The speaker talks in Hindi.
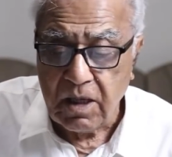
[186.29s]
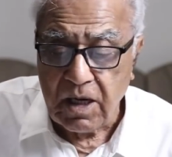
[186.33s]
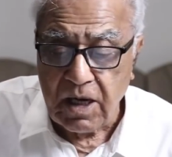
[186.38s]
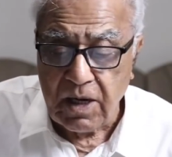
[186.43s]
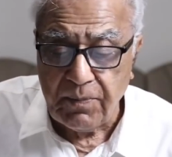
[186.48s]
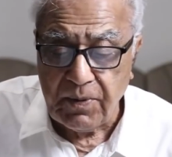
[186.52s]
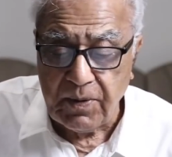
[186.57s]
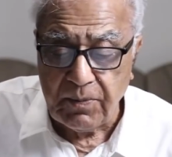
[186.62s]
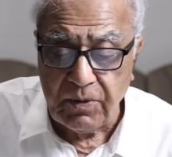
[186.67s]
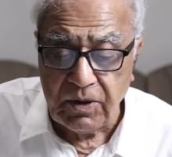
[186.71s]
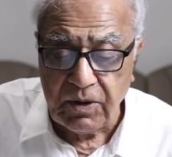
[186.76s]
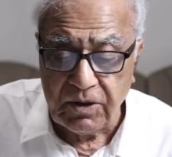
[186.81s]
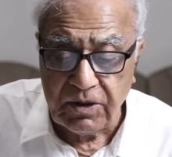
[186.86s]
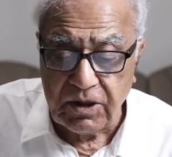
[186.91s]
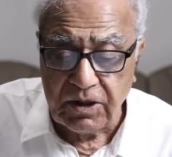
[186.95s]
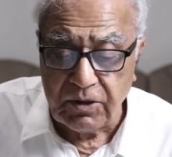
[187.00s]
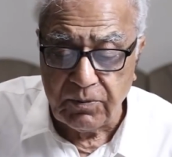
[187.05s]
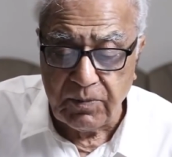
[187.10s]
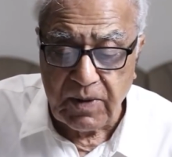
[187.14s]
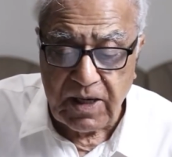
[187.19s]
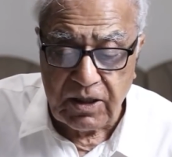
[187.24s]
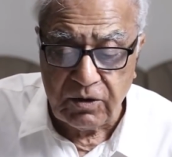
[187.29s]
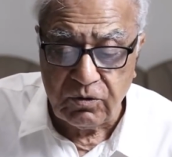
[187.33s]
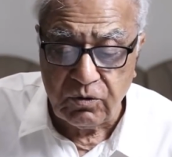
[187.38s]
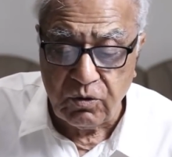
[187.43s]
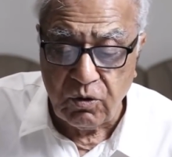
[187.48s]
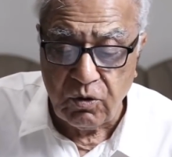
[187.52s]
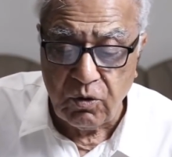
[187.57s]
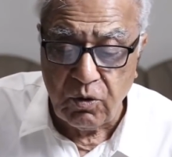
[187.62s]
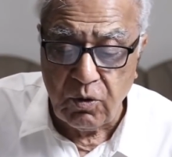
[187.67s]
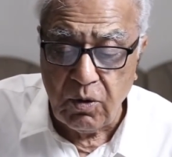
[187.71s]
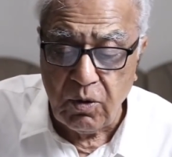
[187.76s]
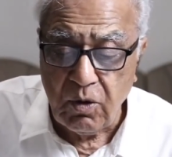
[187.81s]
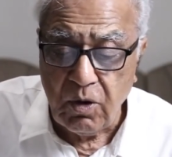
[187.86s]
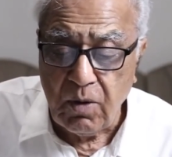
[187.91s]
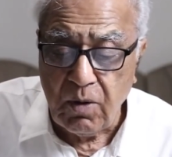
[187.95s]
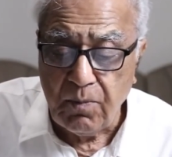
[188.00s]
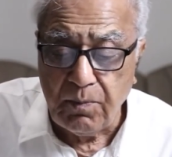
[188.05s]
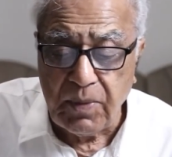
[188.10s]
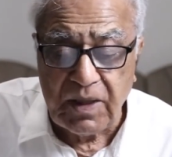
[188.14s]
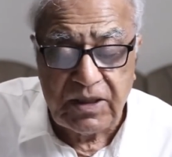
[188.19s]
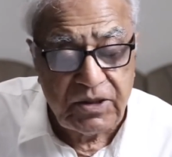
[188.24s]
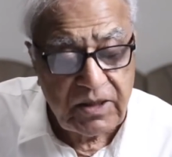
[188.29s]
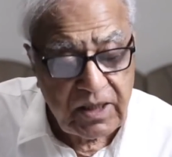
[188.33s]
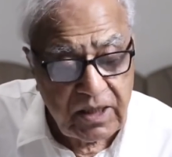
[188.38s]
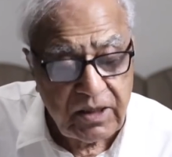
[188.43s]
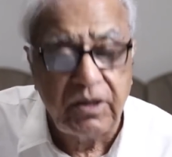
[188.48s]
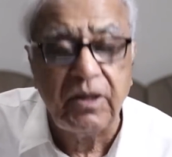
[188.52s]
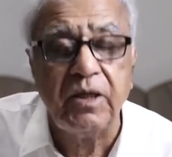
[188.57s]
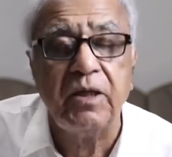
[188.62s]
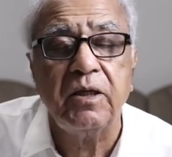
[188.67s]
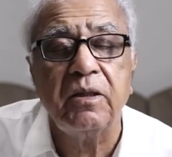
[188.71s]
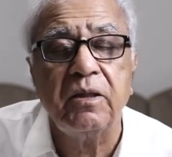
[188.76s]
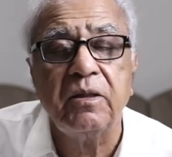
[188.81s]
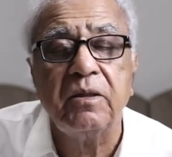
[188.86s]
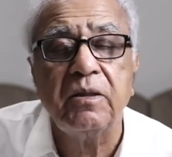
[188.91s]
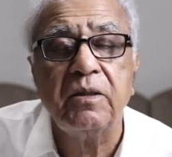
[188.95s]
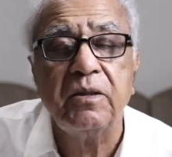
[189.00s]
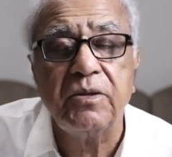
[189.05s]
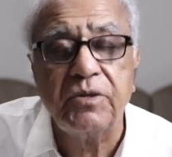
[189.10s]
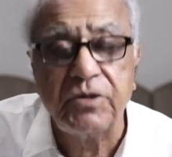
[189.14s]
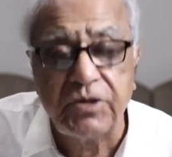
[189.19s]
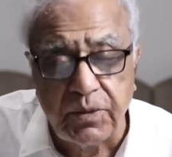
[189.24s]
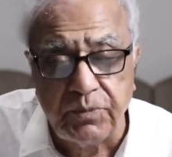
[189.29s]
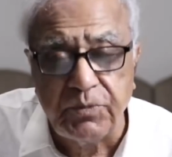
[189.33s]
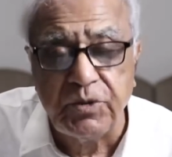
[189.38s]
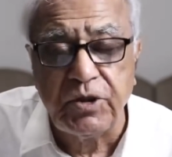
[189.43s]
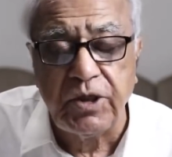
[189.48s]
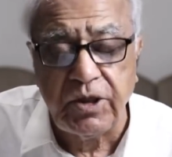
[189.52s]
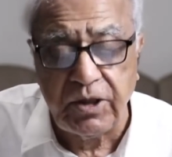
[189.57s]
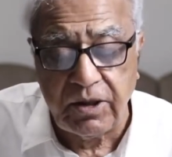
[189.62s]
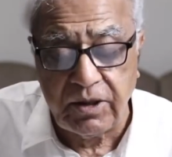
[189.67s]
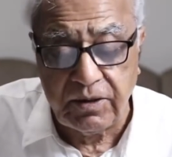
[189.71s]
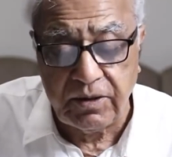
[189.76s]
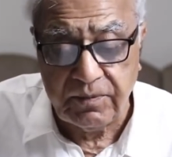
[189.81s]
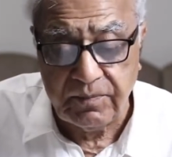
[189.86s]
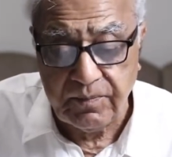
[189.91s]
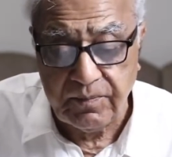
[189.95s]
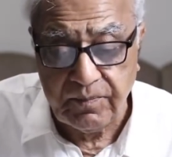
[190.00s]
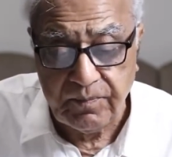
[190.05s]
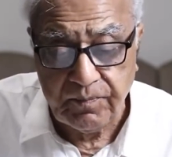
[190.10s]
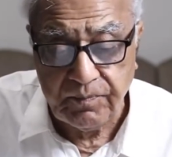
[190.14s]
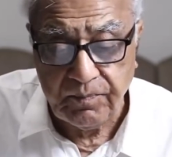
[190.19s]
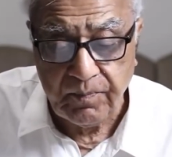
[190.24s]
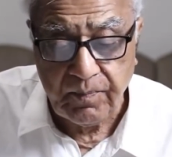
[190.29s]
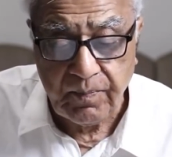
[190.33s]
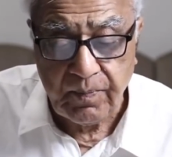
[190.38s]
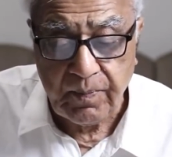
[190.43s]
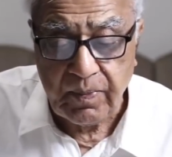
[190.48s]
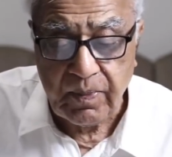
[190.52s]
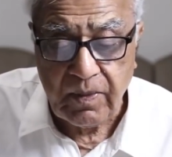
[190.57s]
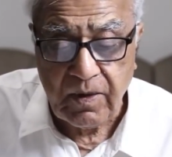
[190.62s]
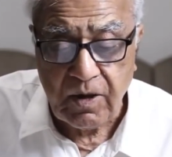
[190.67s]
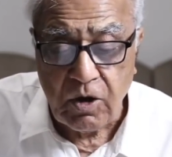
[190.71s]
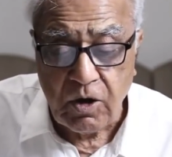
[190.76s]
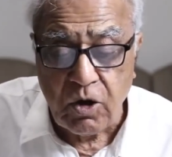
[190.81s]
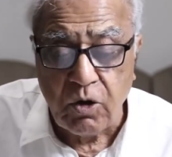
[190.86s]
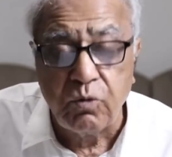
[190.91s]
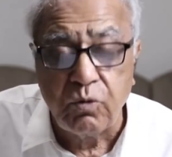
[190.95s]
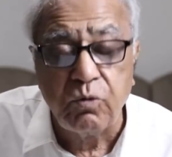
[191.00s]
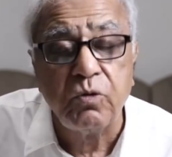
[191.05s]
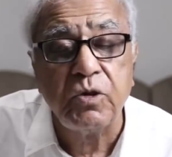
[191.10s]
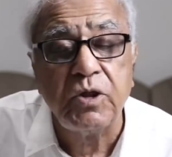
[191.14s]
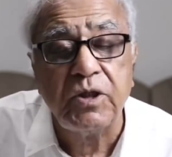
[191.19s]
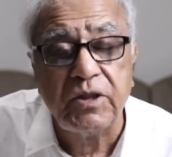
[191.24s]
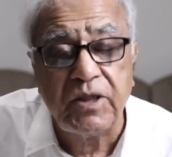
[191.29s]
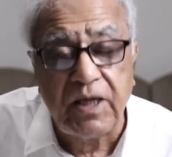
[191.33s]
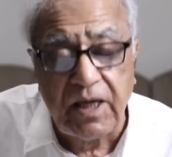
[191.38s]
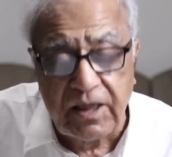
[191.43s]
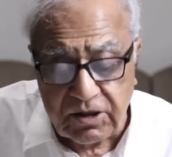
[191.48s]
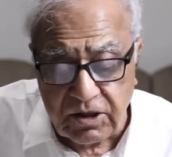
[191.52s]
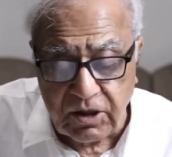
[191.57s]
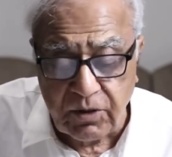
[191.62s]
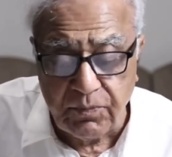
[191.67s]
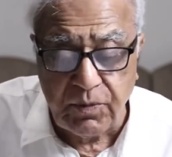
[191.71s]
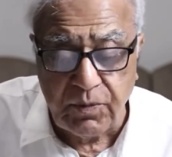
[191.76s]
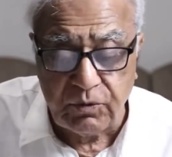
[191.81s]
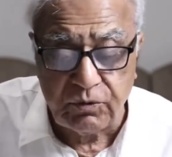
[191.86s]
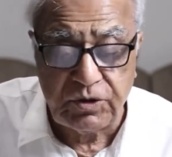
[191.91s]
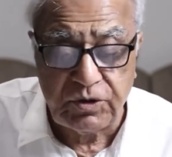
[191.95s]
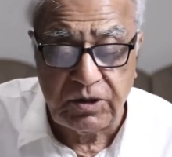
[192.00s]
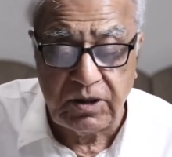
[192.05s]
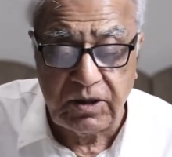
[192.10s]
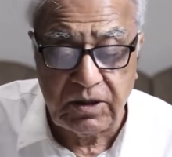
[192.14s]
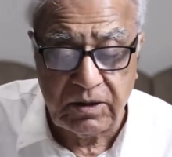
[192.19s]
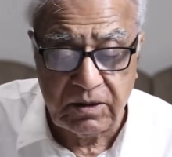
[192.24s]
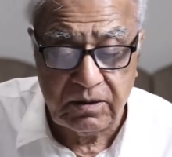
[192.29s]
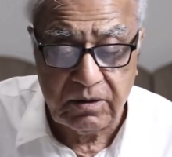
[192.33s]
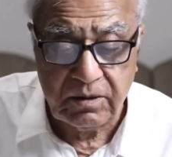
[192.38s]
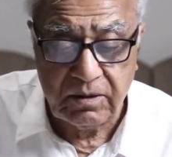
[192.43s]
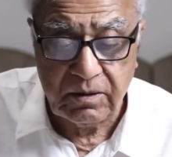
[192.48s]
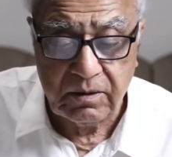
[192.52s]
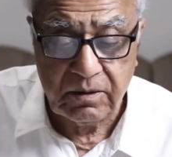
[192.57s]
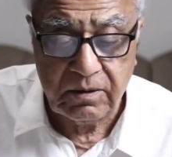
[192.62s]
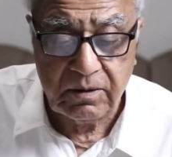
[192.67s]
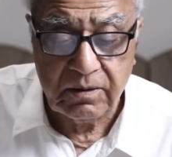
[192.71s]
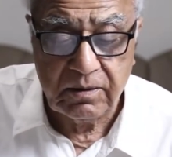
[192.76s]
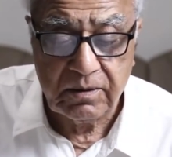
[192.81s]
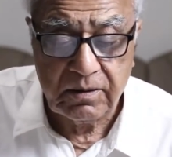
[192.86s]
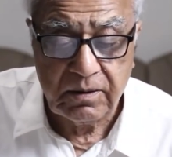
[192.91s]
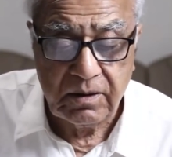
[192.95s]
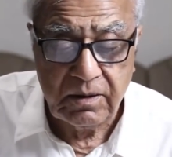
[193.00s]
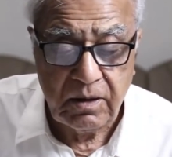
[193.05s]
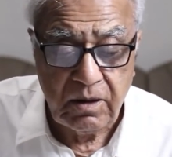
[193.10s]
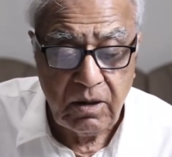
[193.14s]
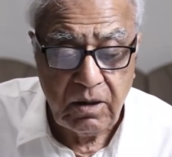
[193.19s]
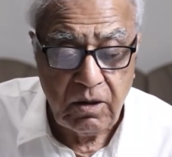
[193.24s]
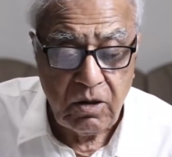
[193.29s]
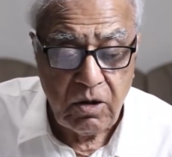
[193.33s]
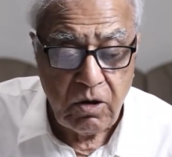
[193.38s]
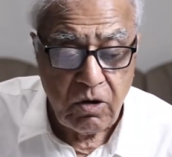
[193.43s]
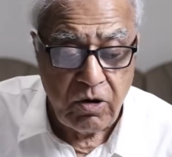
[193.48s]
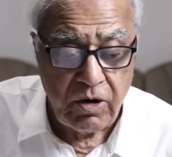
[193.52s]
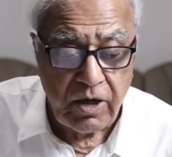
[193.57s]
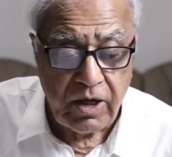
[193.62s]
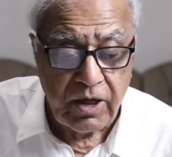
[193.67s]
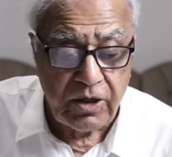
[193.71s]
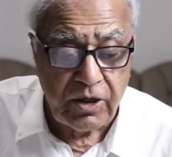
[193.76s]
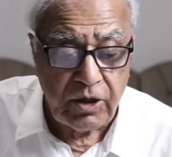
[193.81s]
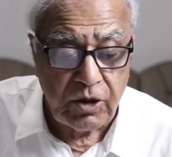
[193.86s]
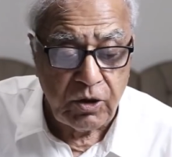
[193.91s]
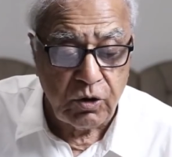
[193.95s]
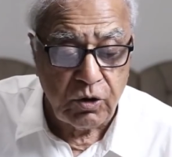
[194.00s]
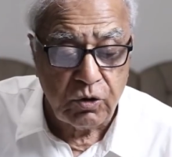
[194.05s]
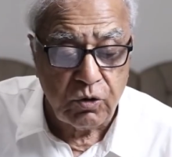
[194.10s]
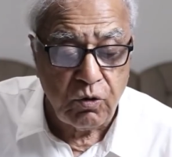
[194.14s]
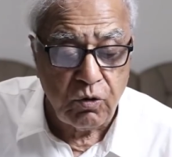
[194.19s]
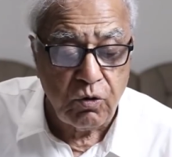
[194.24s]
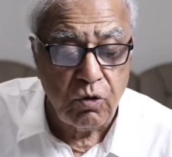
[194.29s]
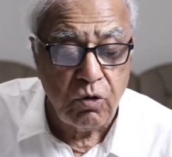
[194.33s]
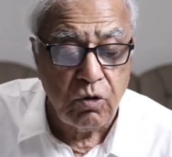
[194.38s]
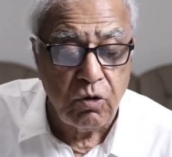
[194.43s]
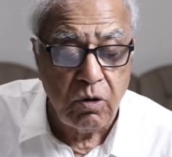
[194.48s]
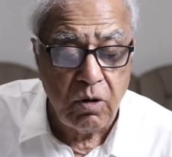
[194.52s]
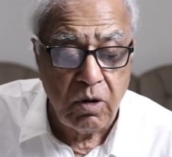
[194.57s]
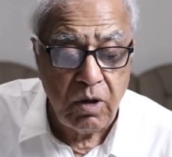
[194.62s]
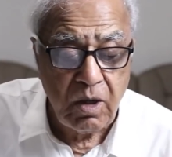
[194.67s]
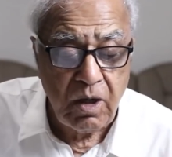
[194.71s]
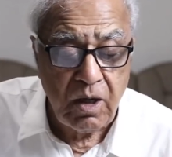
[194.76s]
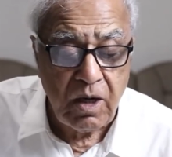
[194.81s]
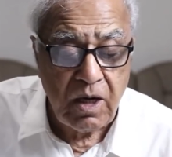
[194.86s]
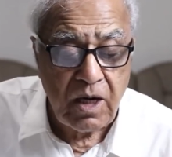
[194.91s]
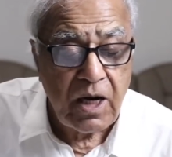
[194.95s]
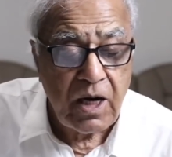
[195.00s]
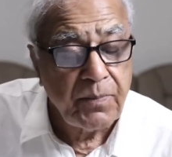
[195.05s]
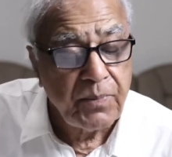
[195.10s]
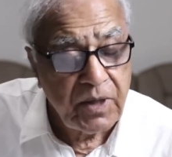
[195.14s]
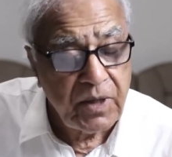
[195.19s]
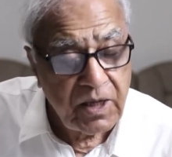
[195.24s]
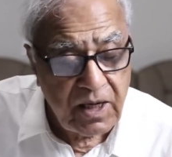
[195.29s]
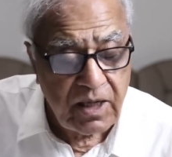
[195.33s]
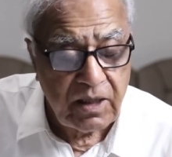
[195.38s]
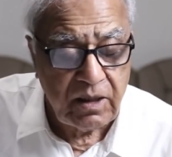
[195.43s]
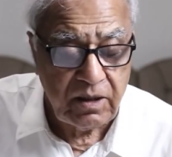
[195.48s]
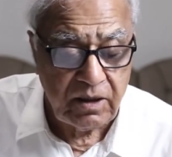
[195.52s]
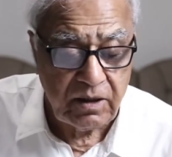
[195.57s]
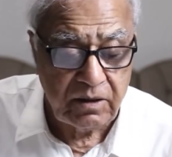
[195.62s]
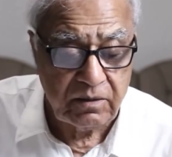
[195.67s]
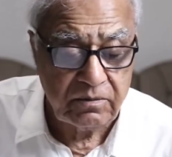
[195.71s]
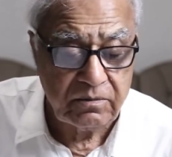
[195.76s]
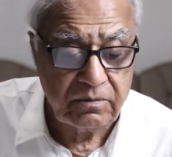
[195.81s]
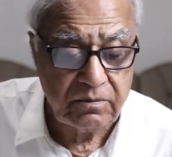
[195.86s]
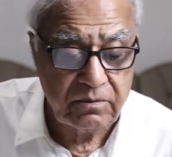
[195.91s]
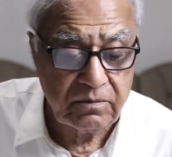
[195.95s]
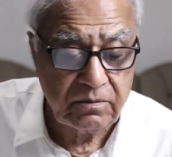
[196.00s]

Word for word: आप अपने जज्बात को पहचानिए समझिए और उनकी तय तक पहुँचिए और हकीकत को अपना लें